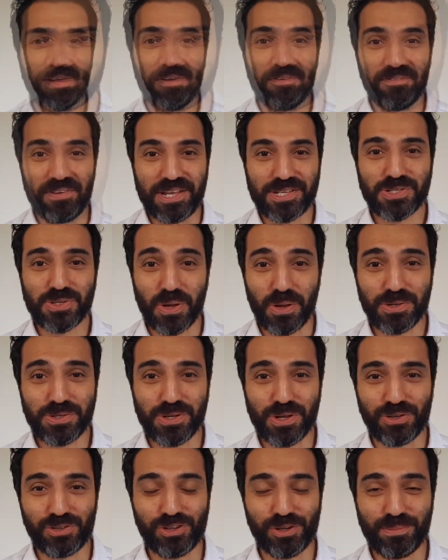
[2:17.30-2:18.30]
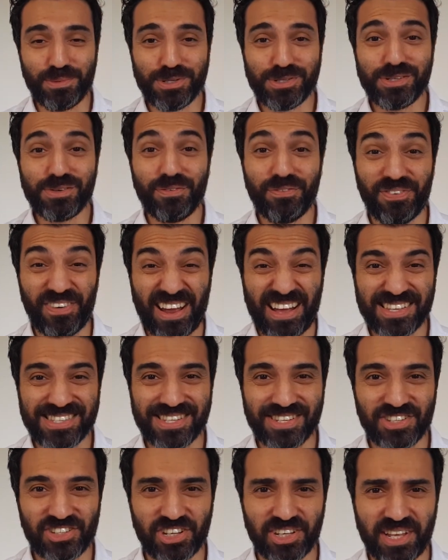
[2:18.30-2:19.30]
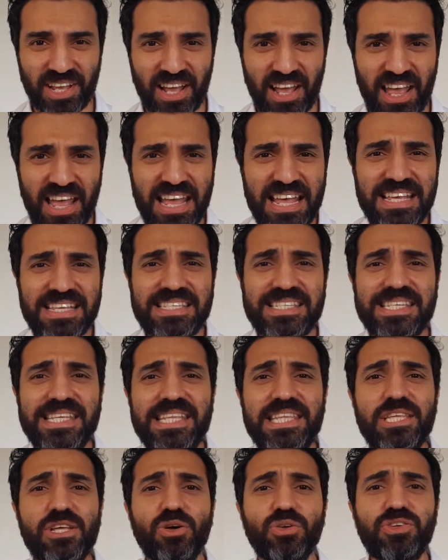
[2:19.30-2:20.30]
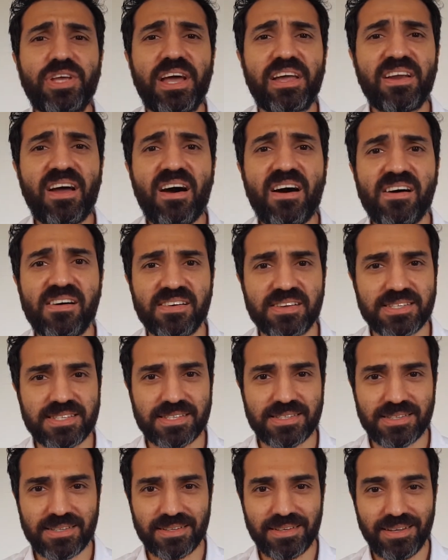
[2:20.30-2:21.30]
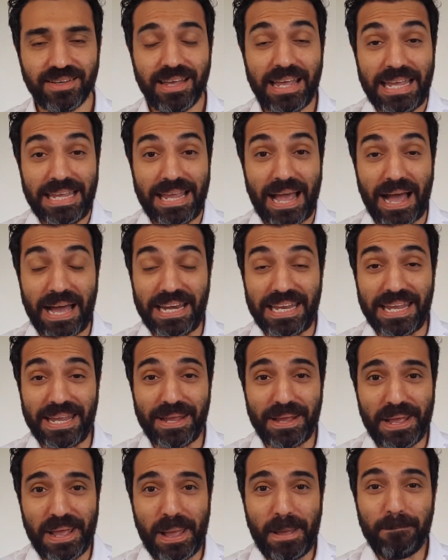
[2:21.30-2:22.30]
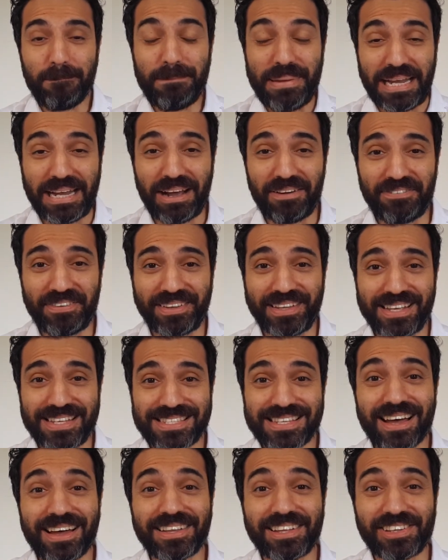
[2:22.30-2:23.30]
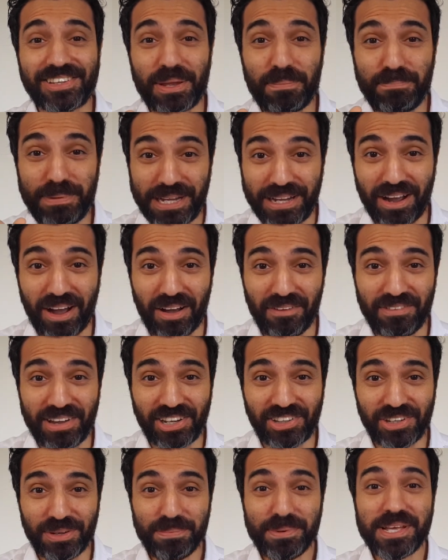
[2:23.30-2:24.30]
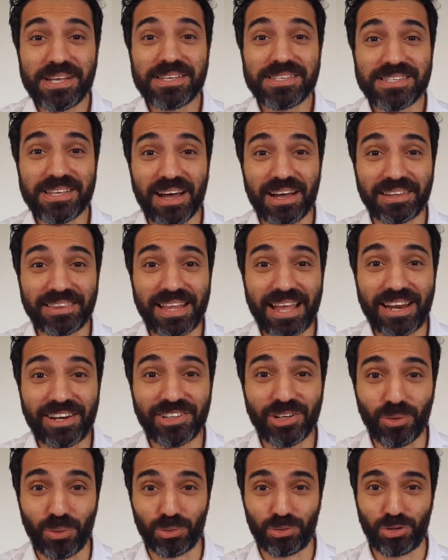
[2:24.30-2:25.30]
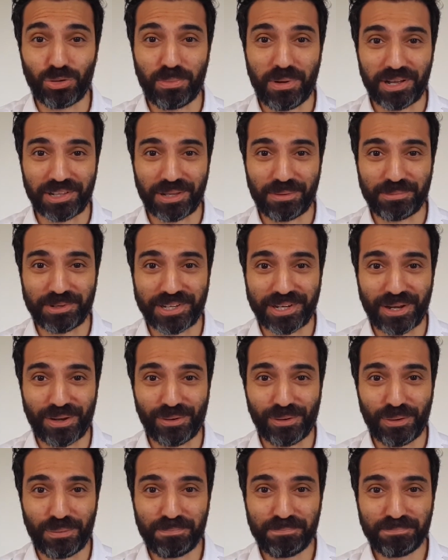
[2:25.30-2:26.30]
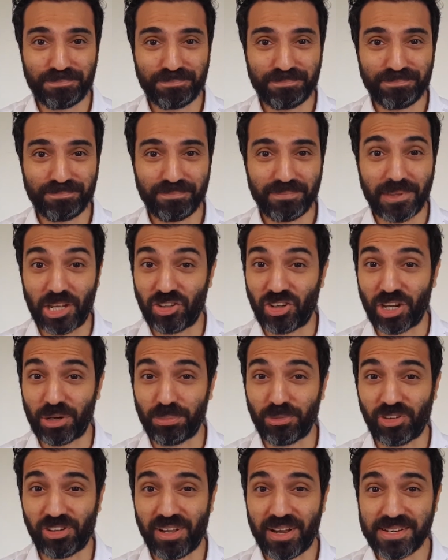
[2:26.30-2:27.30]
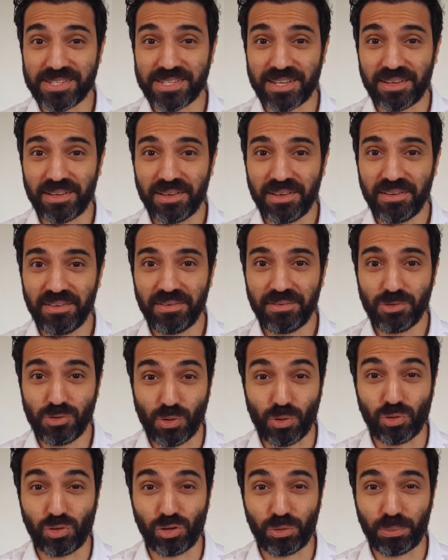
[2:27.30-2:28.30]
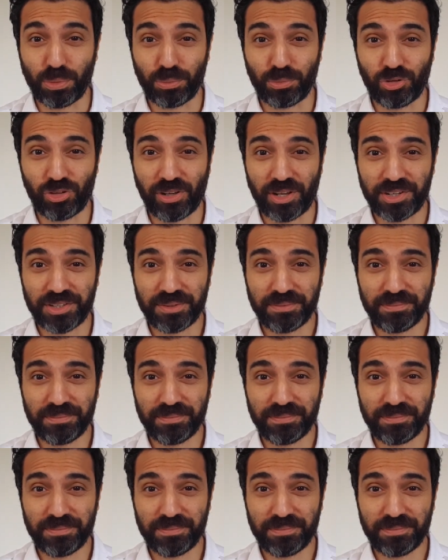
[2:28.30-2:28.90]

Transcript: Ve son sözcüğümüz Fransızca'da Signoterals yani bir kafede sadece bir kahve içip saatlerce oturma anlamına geliyor ne çekmişlerse sözcük bulmuşlar.